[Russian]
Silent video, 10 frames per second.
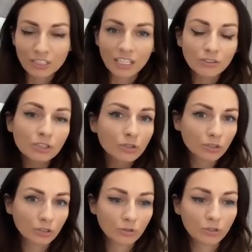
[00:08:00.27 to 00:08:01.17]
знаю,
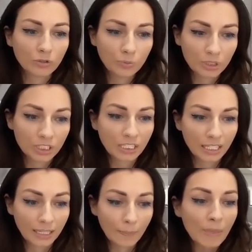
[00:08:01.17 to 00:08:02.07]
что такое
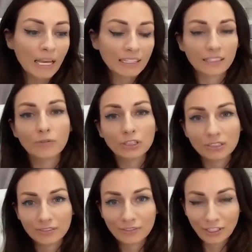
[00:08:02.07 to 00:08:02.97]
убеждение. Так вот,
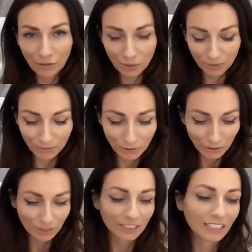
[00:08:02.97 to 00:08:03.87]
вернемся
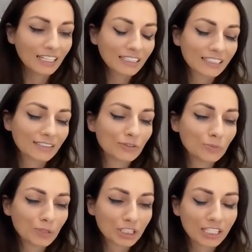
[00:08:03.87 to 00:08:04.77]
все-таки да, к
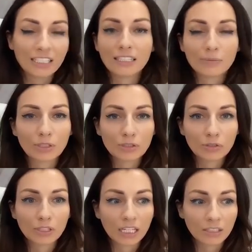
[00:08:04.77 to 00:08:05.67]
убеждениям и
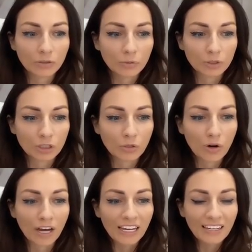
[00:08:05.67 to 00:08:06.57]
истории о том,
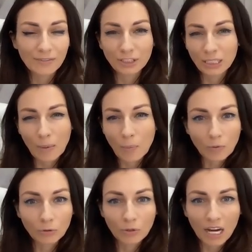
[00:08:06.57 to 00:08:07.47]
что вот это по
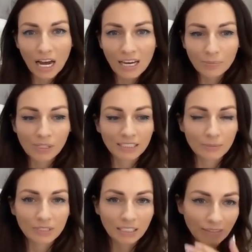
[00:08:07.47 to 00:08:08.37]
поводу кармы я
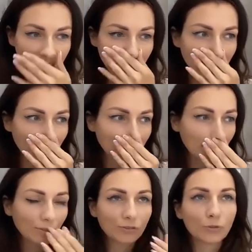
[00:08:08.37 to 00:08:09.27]
там захватила,
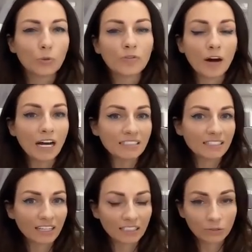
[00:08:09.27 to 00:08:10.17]
да, у, у
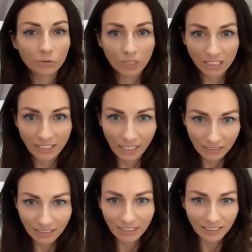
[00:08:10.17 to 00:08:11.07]
вас на роду
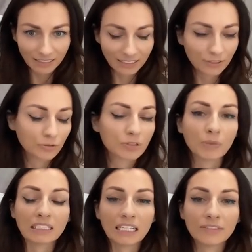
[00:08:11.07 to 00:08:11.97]
гадалки, я надеюсь, вы
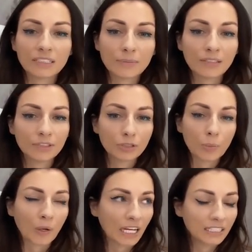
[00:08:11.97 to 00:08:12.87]
смотрели все мои видео
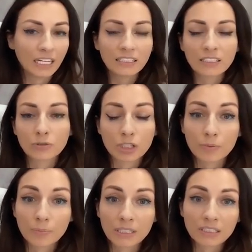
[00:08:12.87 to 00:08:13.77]
про гадалки,
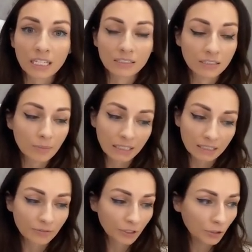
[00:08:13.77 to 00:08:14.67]
уже перестали
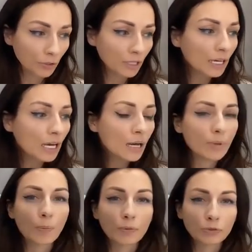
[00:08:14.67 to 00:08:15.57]
заниматься фигней
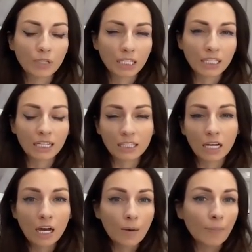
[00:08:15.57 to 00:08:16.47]
по поводу гадалок,
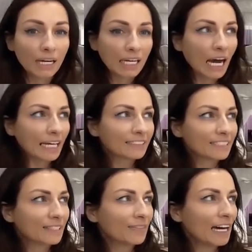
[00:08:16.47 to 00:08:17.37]

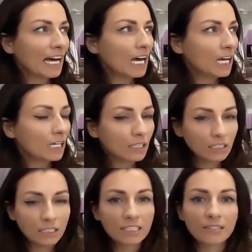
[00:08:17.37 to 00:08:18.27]
богатство
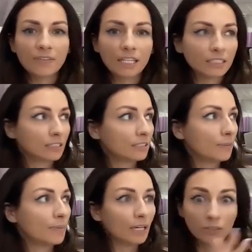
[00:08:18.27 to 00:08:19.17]
не светит
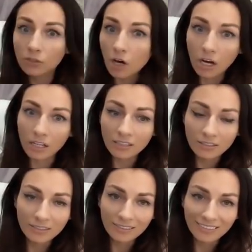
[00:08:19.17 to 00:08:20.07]
тебе, но
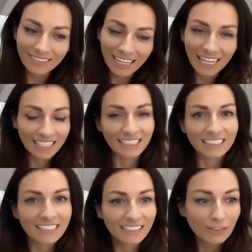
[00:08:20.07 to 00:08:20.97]

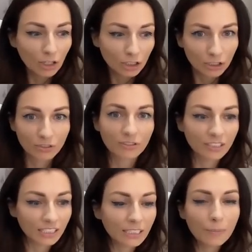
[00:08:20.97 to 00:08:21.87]
если ночью
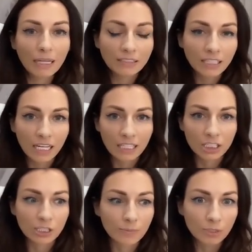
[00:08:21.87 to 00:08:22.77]
ты
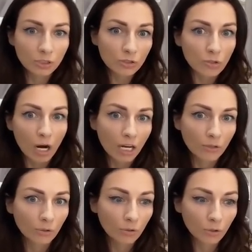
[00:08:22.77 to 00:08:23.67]
наболтаешь
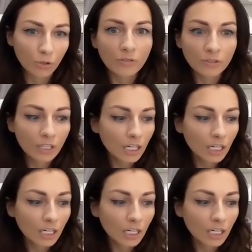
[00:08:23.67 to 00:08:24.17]
менструальную кровь